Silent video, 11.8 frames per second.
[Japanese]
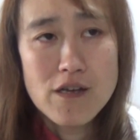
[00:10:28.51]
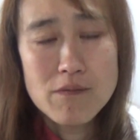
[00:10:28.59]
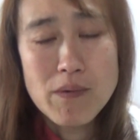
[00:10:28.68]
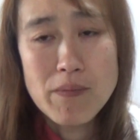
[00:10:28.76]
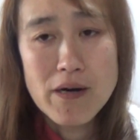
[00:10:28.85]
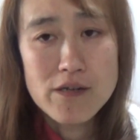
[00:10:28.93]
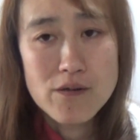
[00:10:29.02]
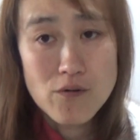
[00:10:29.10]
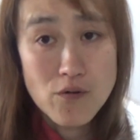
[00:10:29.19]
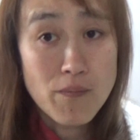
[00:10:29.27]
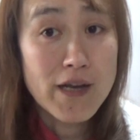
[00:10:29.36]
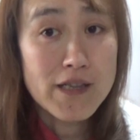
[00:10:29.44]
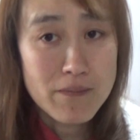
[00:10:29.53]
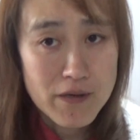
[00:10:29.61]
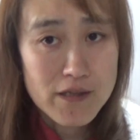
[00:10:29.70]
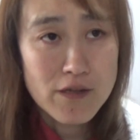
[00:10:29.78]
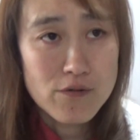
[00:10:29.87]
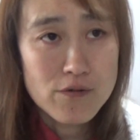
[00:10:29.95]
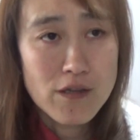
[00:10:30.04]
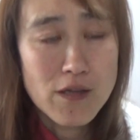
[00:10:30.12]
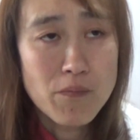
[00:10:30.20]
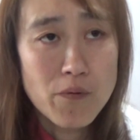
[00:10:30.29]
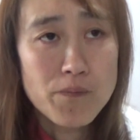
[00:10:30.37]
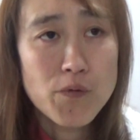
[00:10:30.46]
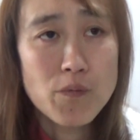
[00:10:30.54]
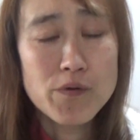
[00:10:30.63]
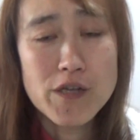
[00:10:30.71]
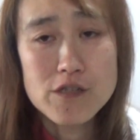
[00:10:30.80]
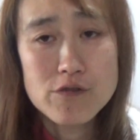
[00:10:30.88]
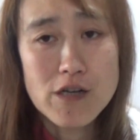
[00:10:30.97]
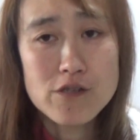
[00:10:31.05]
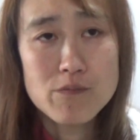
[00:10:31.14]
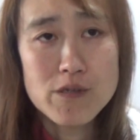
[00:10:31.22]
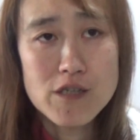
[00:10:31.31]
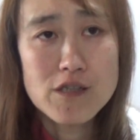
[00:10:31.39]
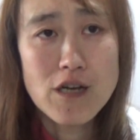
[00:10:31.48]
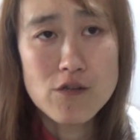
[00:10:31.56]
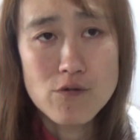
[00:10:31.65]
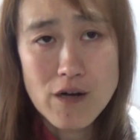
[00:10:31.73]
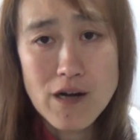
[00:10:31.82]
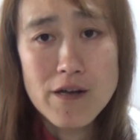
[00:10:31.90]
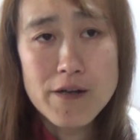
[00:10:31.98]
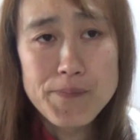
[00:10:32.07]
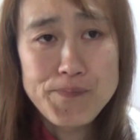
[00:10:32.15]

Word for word: 今まあ5万円貯まってるってでも友達と遊びに行ったりとか